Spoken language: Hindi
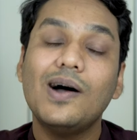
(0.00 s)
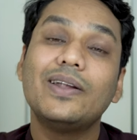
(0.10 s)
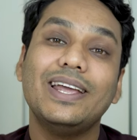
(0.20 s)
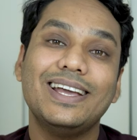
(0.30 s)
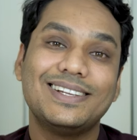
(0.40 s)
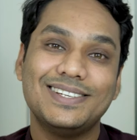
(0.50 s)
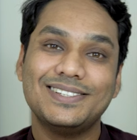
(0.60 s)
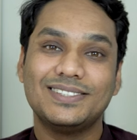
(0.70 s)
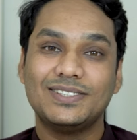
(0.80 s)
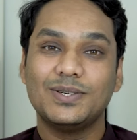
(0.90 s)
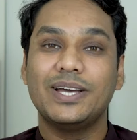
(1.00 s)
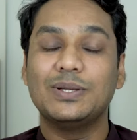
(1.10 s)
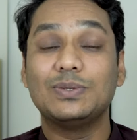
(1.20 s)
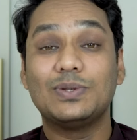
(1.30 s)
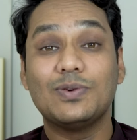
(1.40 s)
और एक चीज़ जो है
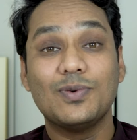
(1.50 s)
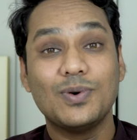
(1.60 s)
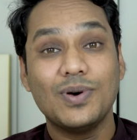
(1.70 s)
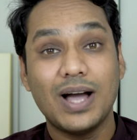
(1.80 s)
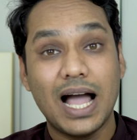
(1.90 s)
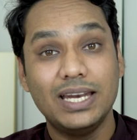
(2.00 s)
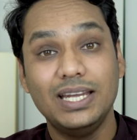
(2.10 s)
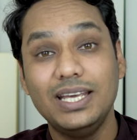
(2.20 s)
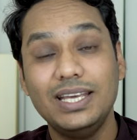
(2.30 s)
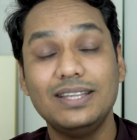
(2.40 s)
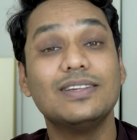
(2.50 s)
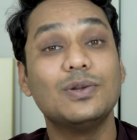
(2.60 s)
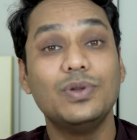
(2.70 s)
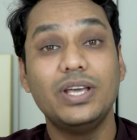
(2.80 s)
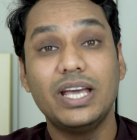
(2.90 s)
दोस्तों वो आनी ही
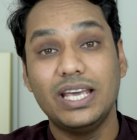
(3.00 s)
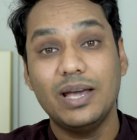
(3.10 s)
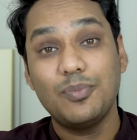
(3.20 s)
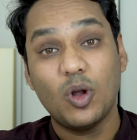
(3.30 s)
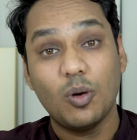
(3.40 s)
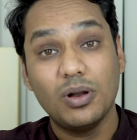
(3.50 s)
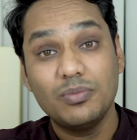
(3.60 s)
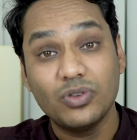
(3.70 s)
ज़रूरी है ये है प्रॉब्लम